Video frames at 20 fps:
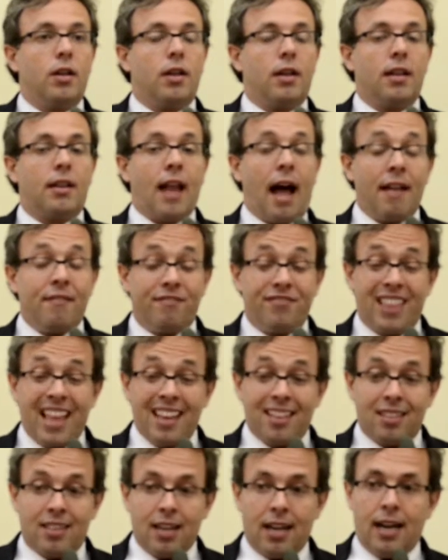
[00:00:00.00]
que está
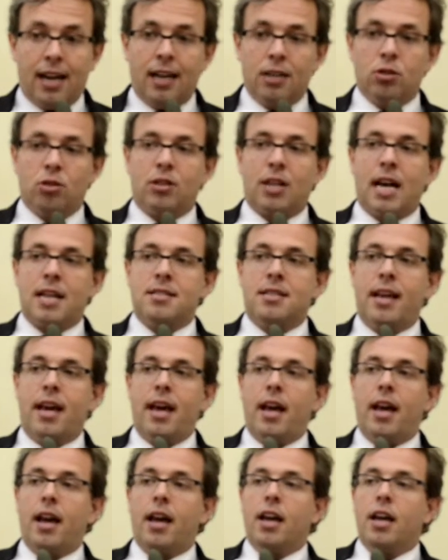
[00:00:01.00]
tentando
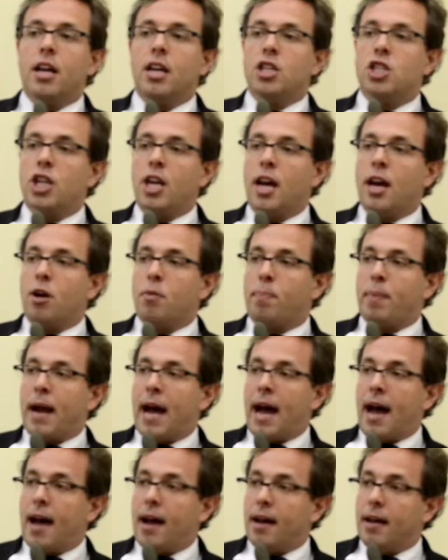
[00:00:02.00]
trazer dinheiro
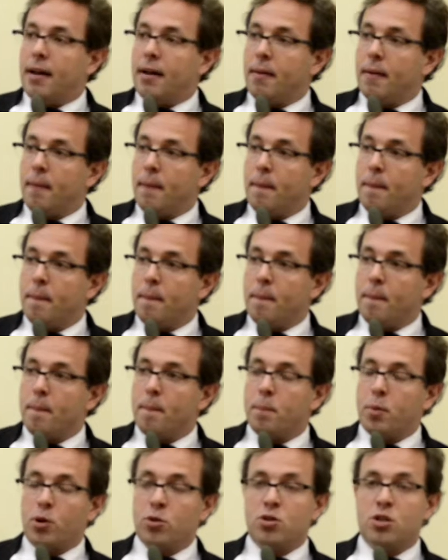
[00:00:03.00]
para
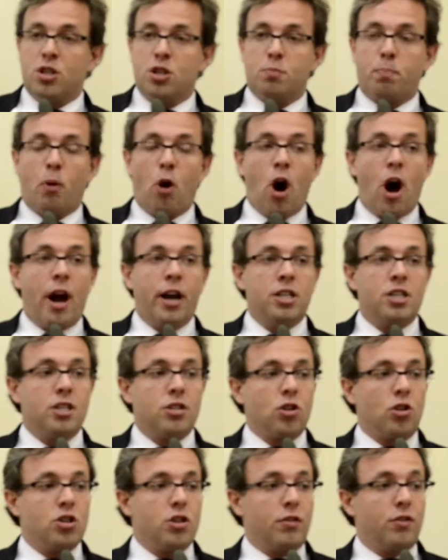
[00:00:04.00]
os
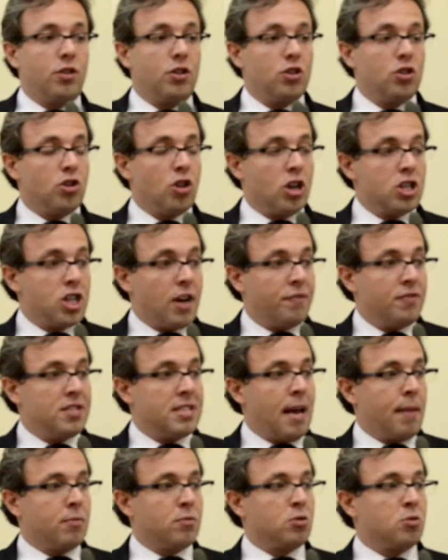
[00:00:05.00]
esportes, onde nós já
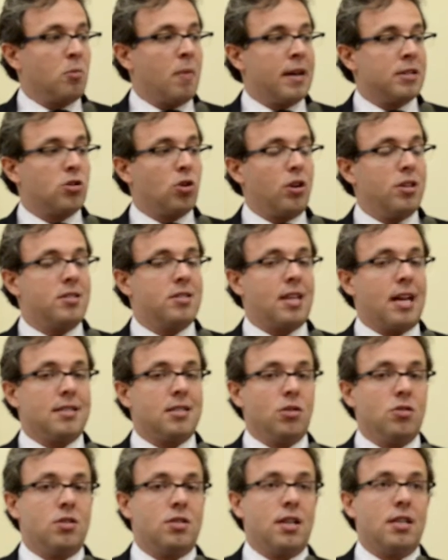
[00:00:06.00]
fizemos uma
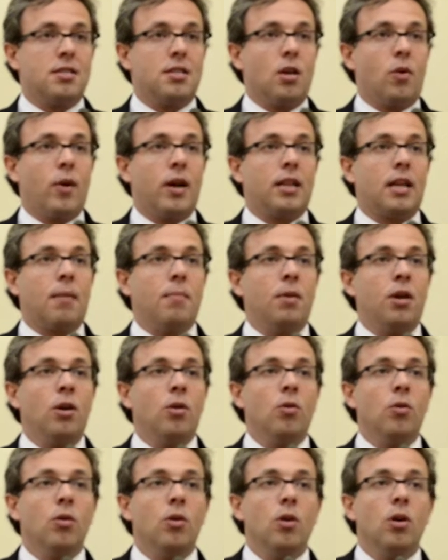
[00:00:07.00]
solicitação de 150
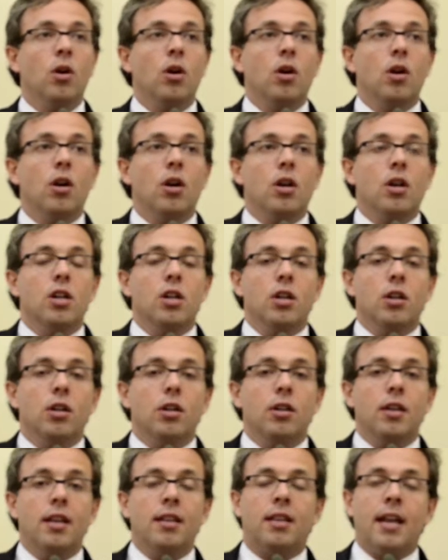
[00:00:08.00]
mil,
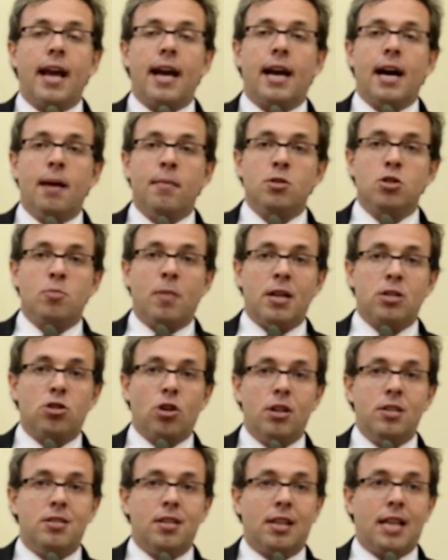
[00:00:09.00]
entregamos uma
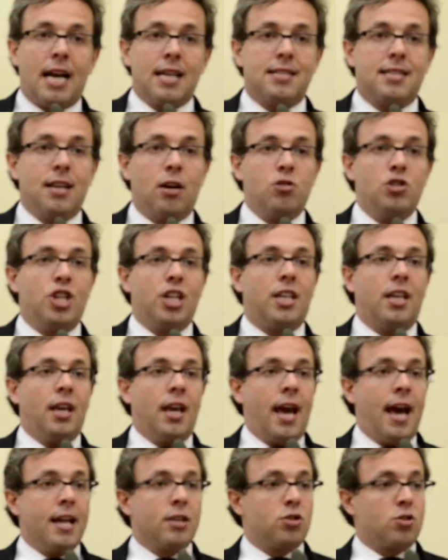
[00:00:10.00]
solicitação de
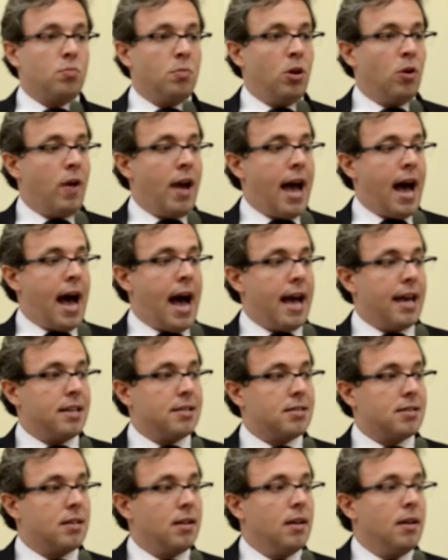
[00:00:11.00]
500 mil
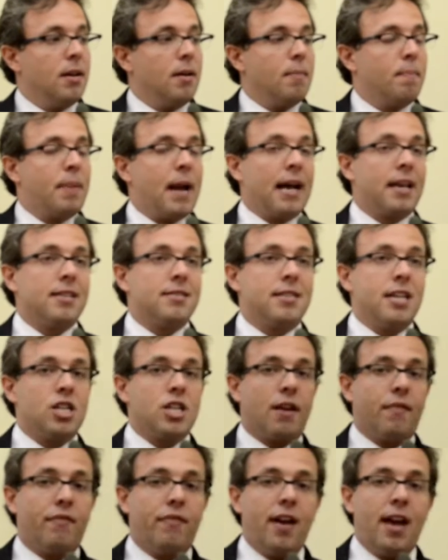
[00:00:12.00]
reais para que
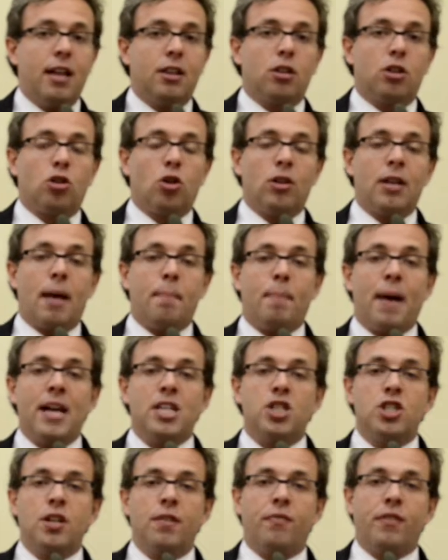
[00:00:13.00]
seja feita toda a
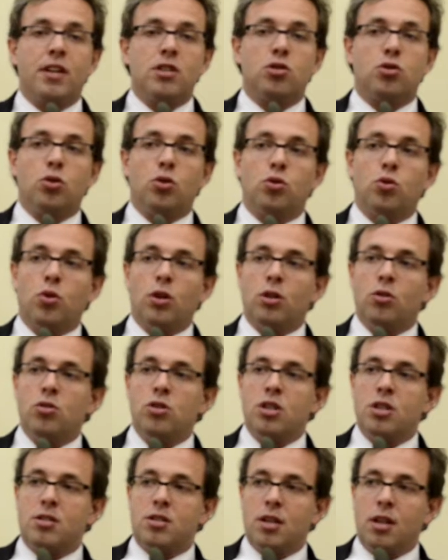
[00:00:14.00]
parte de infraestrutura
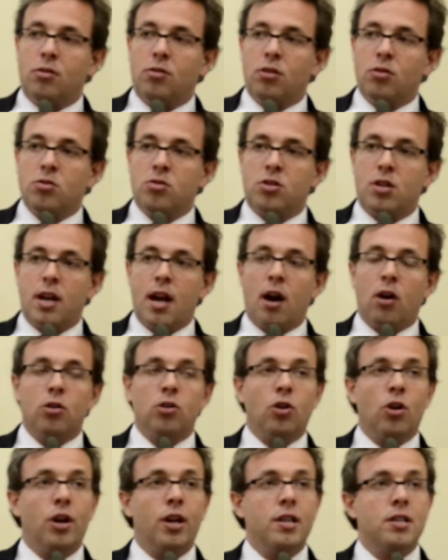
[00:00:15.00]
do Distrito Industrial
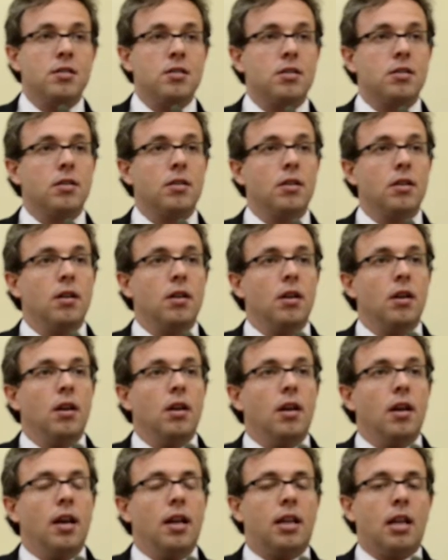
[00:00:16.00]
2,
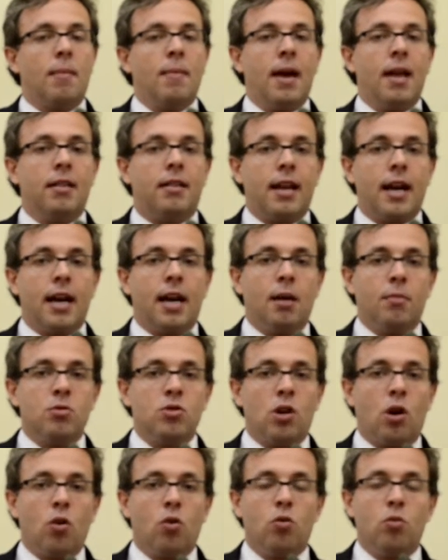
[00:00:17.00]
e também
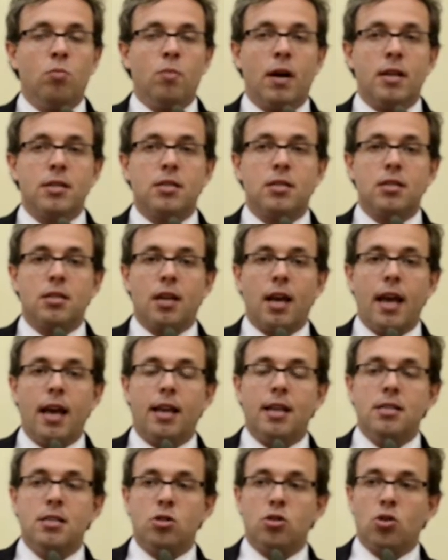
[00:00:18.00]
entregamos algumas
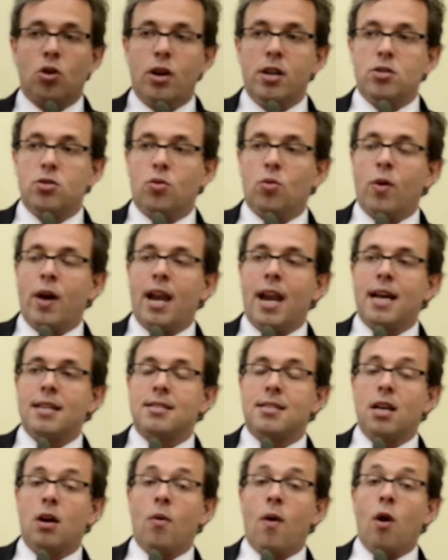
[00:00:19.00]
requisições com
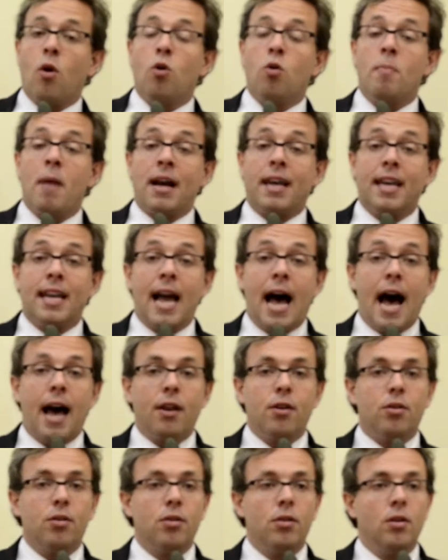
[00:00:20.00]
relação a algum
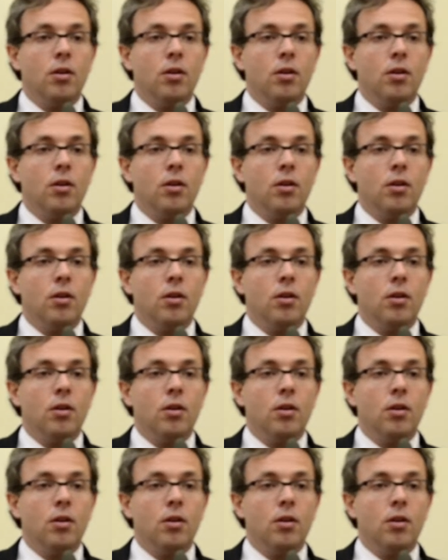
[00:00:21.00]
maquinário.